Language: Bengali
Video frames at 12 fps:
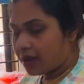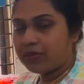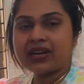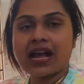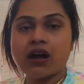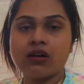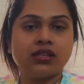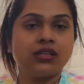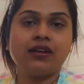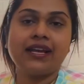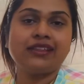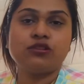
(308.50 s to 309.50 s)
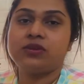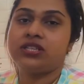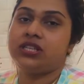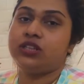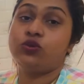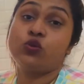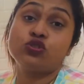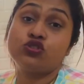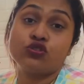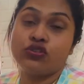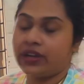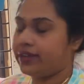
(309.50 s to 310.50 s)
আমার খাওয়া দাওয়ার এত বেশি তোর
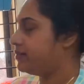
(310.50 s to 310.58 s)
জন্য